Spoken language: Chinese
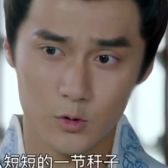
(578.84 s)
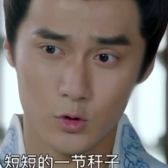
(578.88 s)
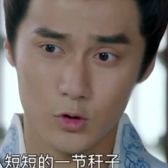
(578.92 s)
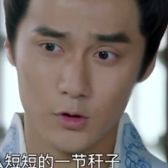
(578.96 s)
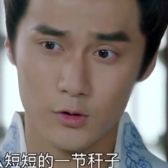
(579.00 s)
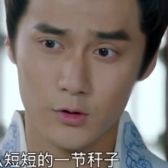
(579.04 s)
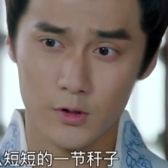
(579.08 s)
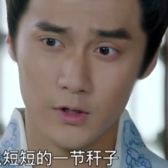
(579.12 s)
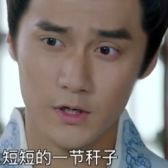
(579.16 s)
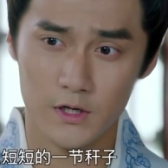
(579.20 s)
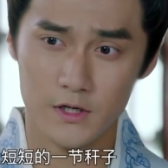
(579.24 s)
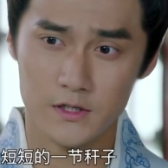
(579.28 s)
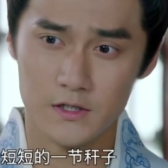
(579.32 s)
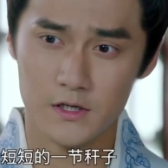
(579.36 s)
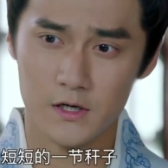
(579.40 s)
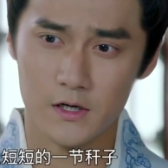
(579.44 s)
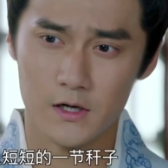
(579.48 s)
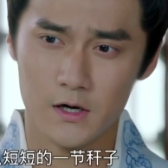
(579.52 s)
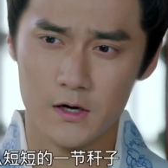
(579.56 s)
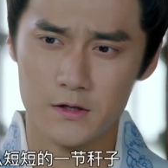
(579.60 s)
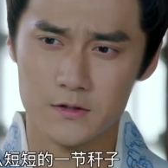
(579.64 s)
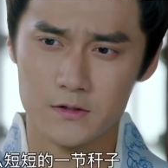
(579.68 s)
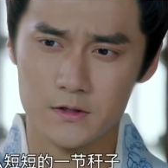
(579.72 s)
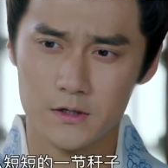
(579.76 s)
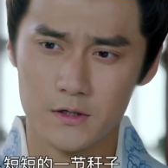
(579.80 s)
这么短短的一
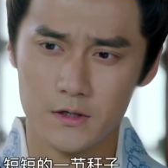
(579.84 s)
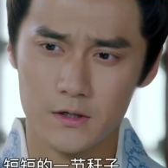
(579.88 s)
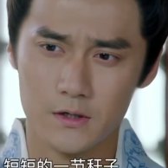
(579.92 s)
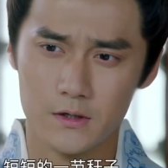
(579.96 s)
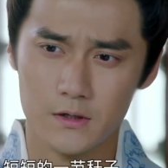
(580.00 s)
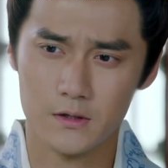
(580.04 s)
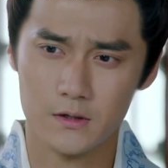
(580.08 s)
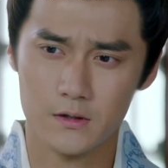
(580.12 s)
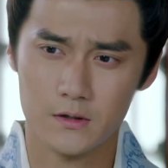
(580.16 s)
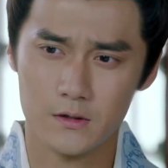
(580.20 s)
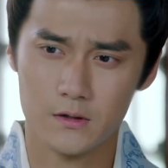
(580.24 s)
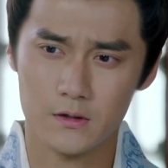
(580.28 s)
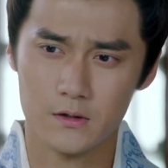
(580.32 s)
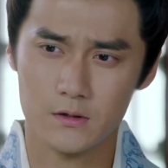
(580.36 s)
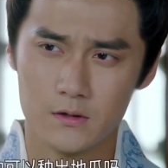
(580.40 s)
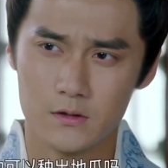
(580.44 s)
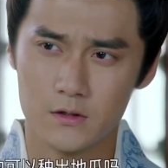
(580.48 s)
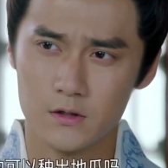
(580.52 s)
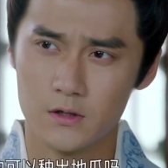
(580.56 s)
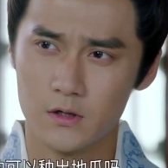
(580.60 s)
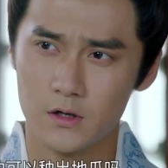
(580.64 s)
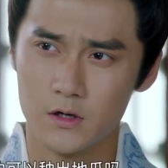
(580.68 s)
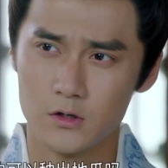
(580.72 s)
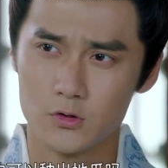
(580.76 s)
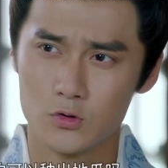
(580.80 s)
截杆子，
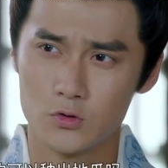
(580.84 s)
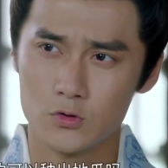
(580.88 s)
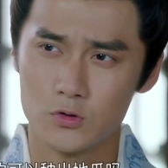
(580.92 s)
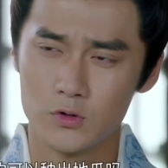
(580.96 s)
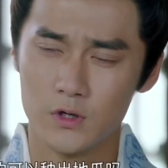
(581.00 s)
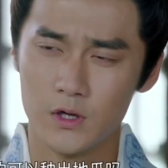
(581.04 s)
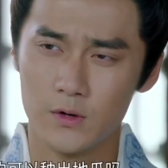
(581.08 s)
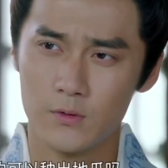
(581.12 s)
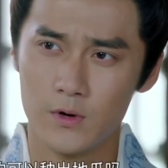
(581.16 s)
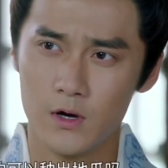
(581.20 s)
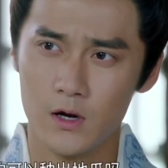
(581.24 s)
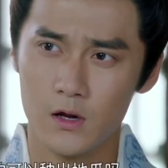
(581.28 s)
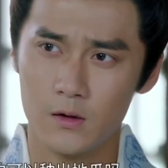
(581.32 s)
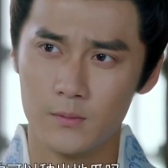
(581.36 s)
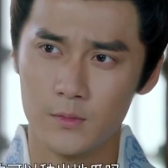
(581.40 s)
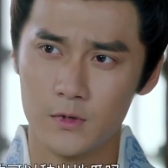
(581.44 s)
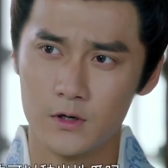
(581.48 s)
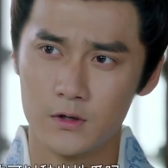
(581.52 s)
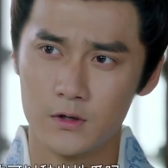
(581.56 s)
真的可以种出地瓜